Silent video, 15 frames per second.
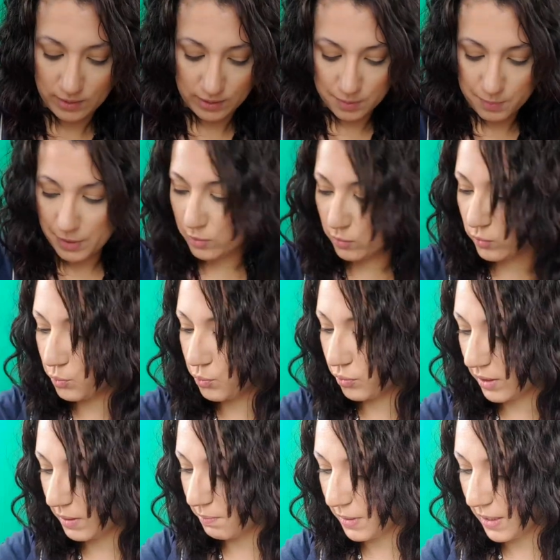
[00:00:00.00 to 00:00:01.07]
Et par contre,
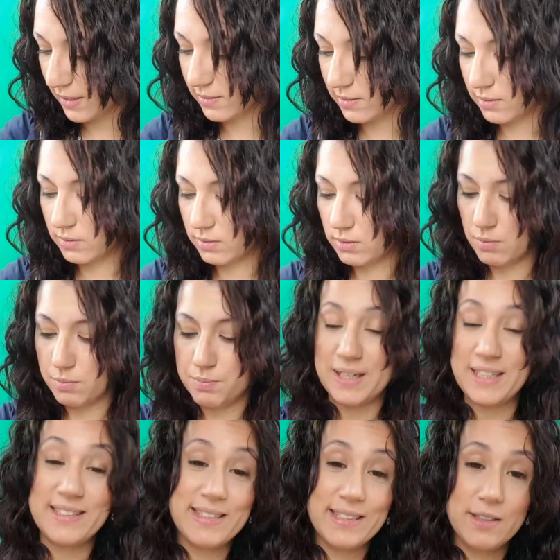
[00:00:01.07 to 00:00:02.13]
pour les bases euh,
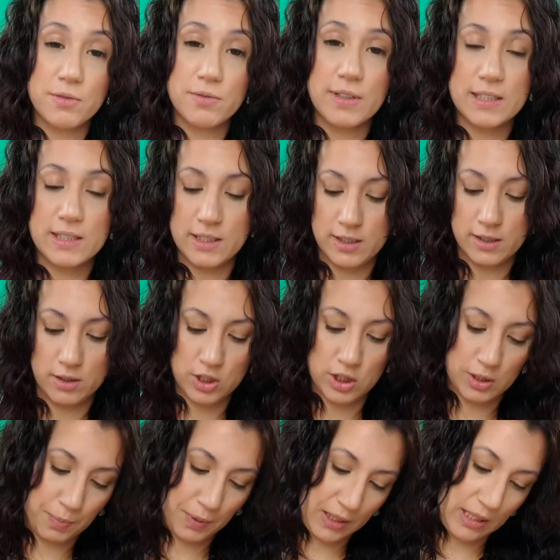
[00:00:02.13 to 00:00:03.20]
basiques, on va dire,
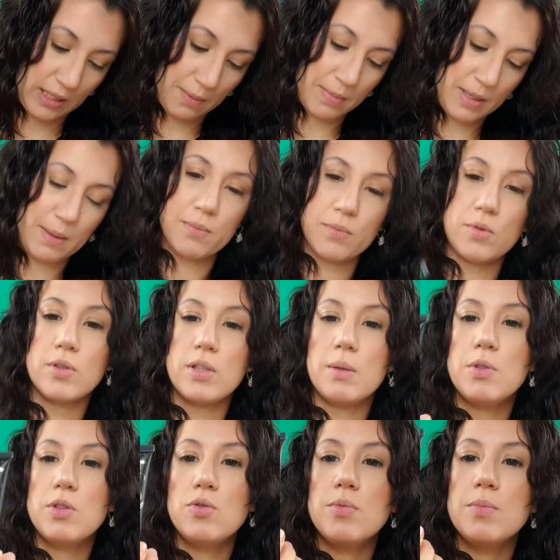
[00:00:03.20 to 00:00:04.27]
j'ai pris la même que
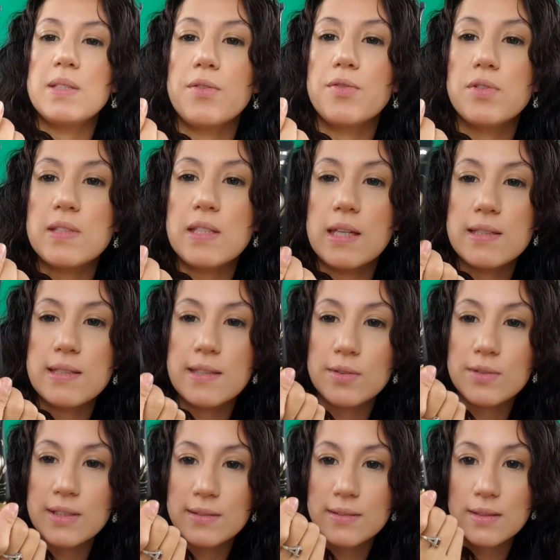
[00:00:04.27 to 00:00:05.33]
d'habitude, mais sauf que celle-là, c'est
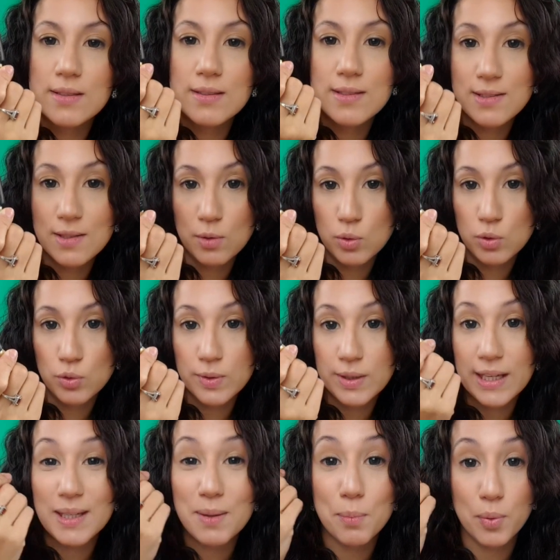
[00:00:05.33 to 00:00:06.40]
en teinte 0,
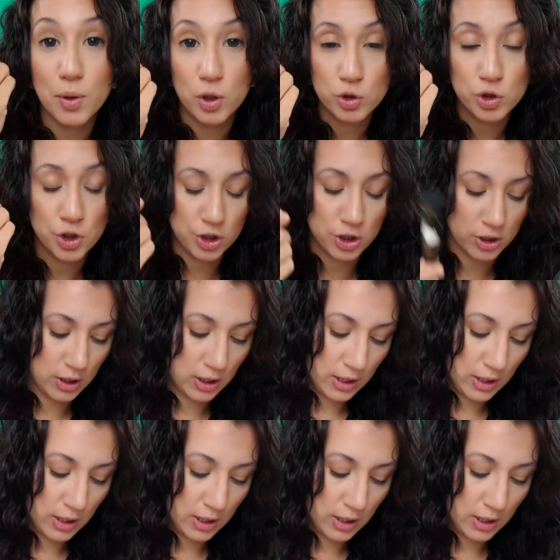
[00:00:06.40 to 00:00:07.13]
donc elle est blanche.